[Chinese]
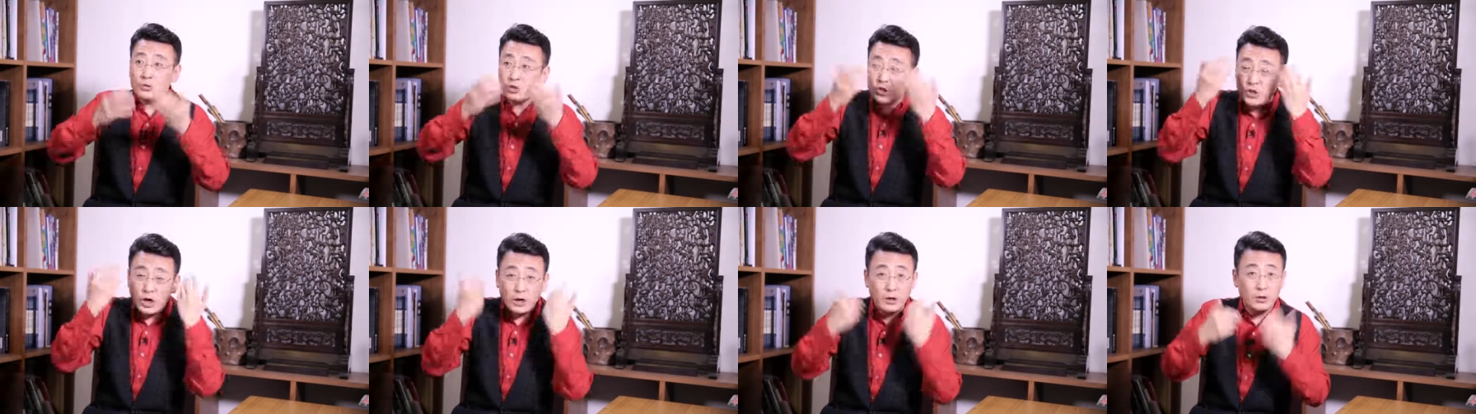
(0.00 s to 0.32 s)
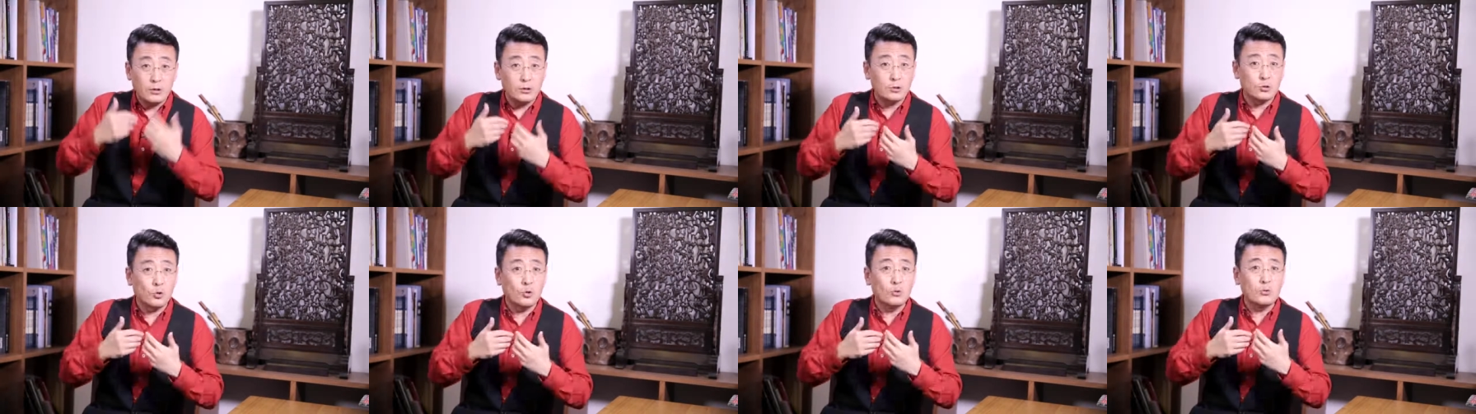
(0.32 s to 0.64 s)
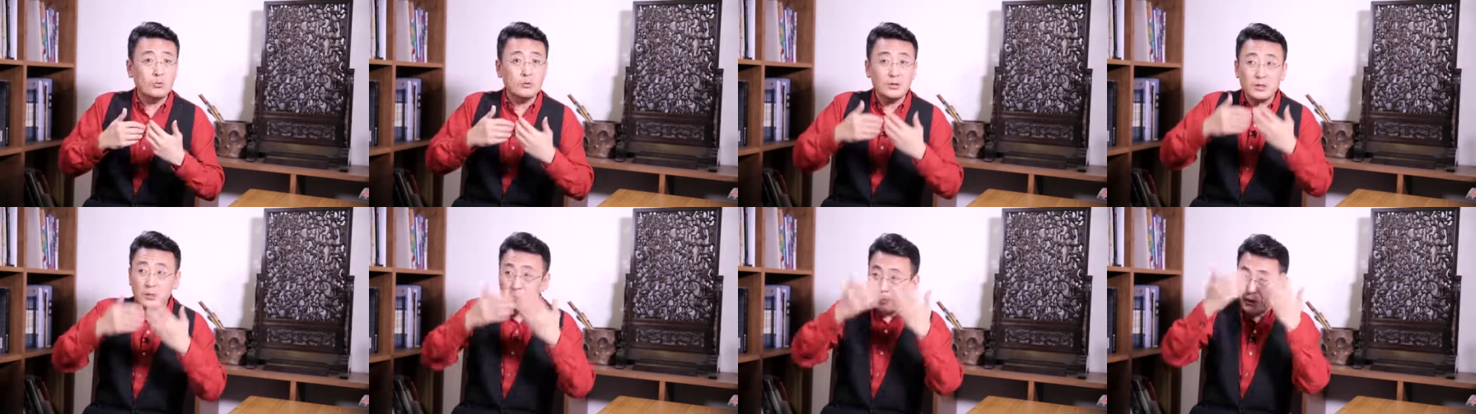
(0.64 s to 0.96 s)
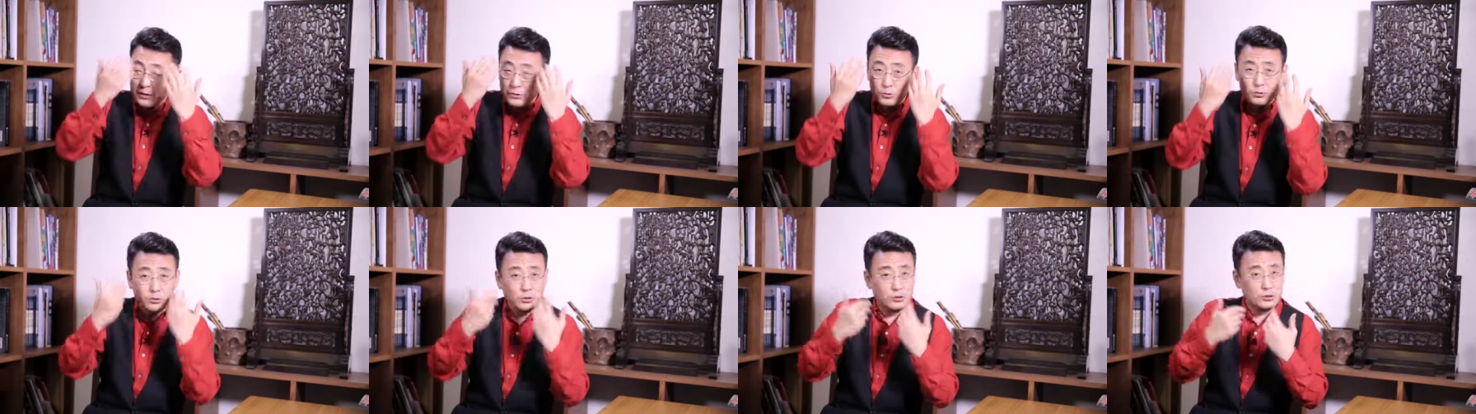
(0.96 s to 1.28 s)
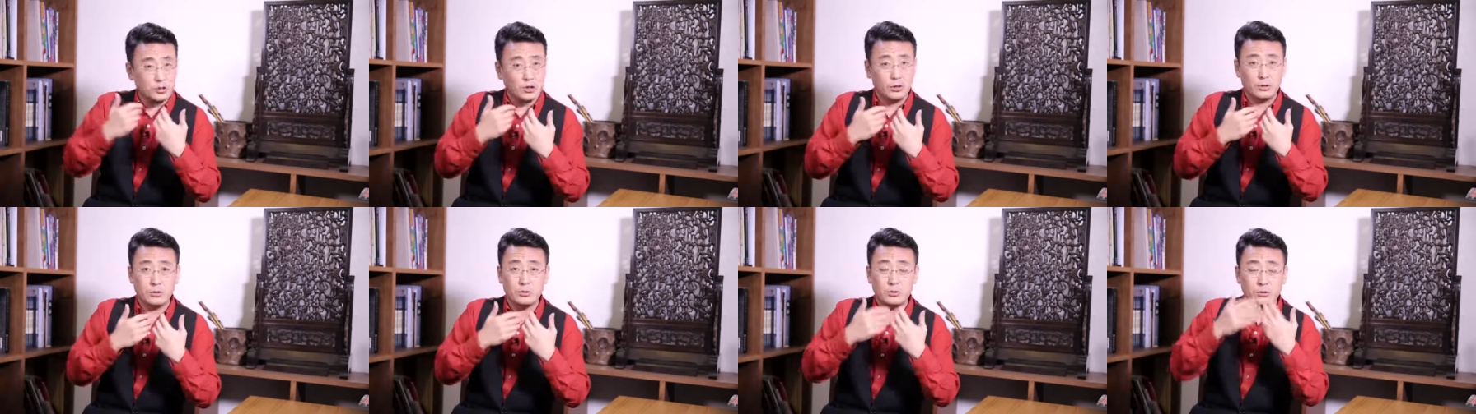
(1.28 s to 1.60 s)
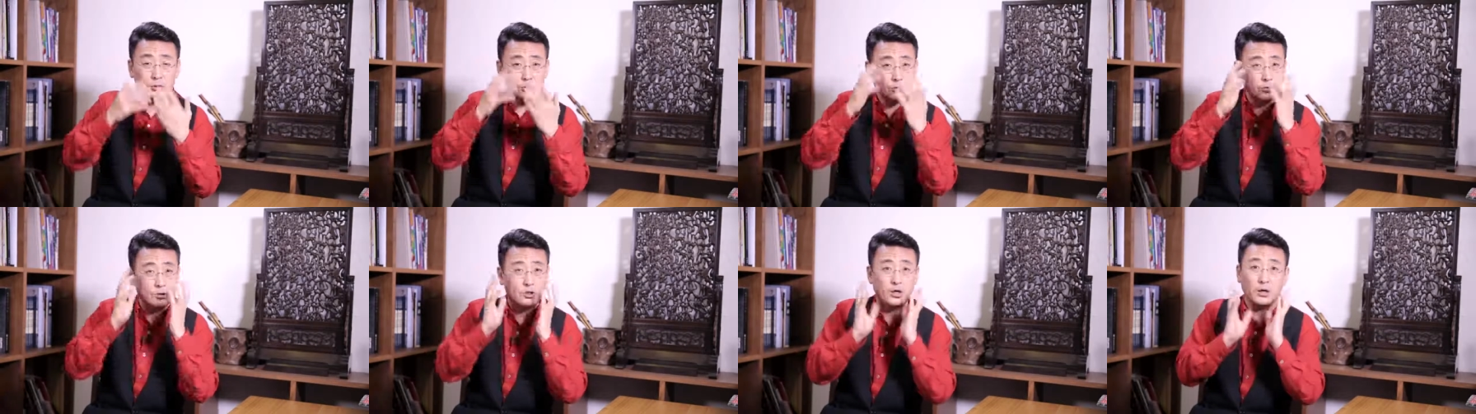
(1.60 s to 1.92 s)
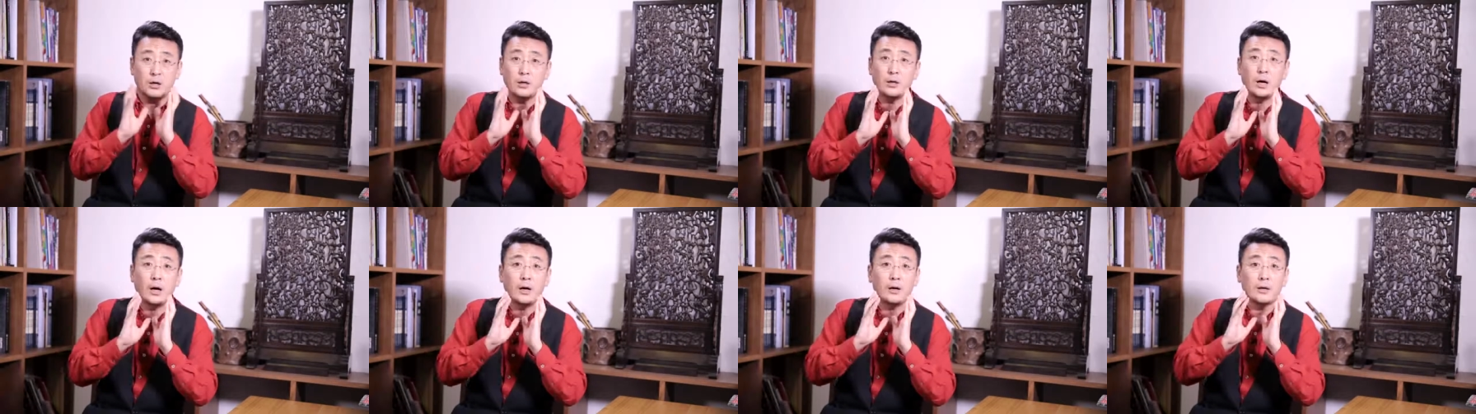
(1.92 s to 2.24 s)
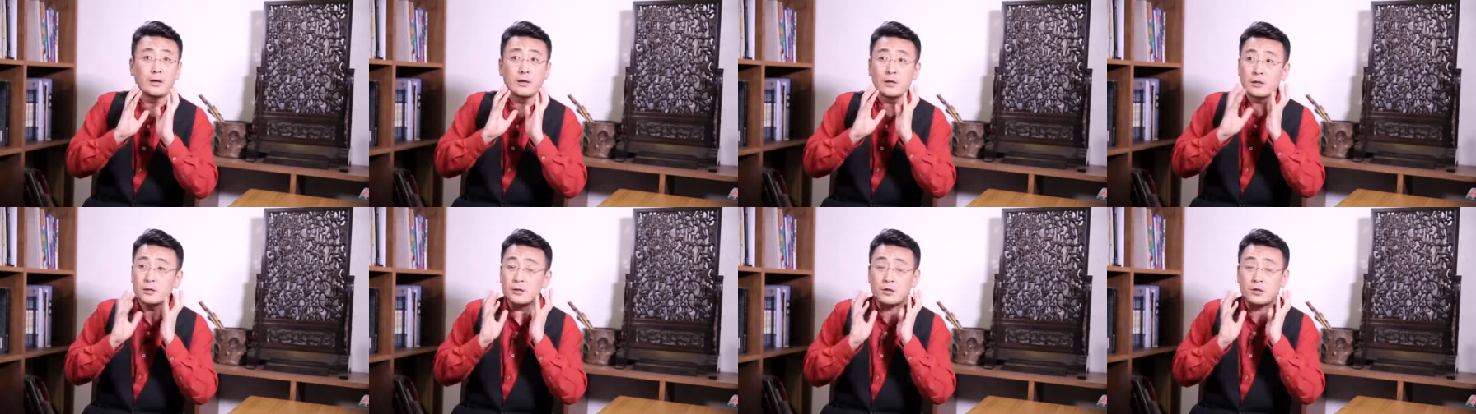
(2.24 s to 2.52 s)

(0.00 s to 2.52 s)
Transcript: 整容，一般都要整就整啊。